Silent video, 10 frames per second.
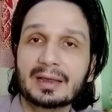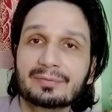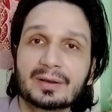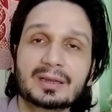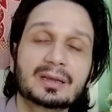
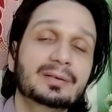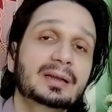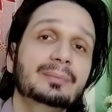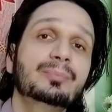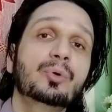एफ आई ए
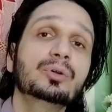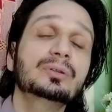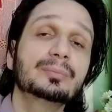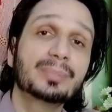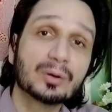वाले
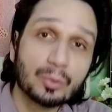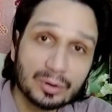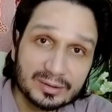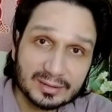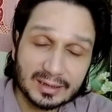बहुत
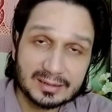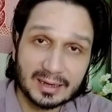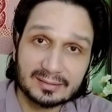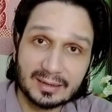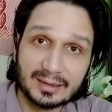बगौर इसका
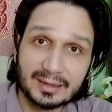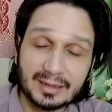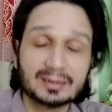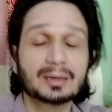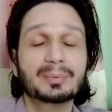जायज़ा ले
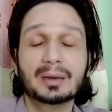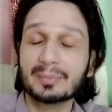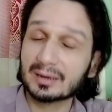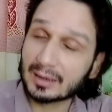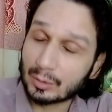रहे हैं तमाम
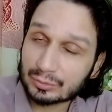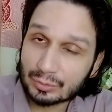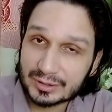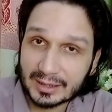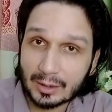अकाउंट्स
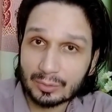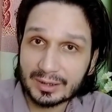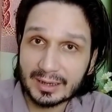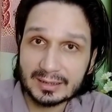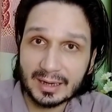को चेकआउट
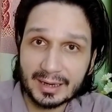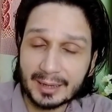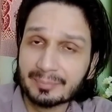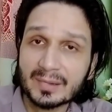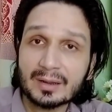किया जा
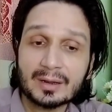रहा है